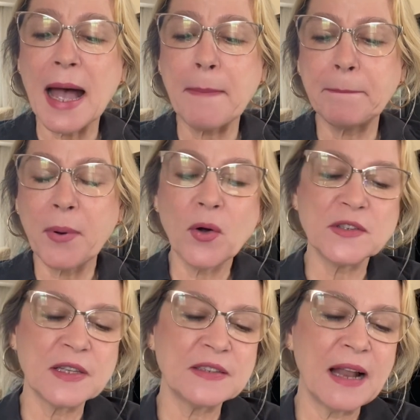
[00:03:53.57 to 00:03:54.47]

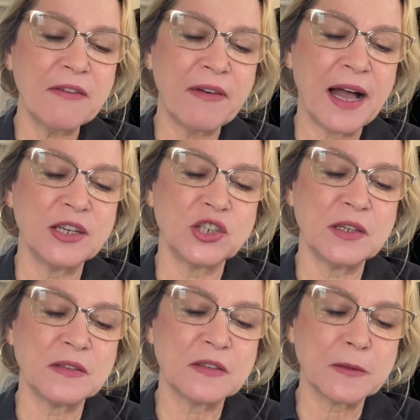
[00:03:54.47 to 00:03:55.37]
após as
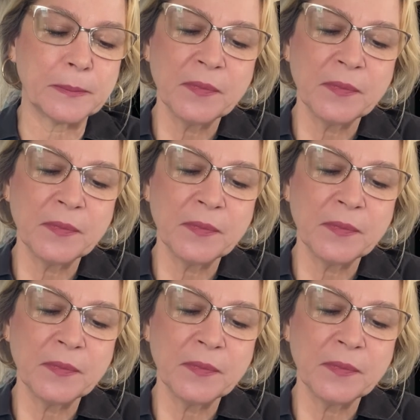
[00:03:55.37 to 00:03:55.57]
lavagens.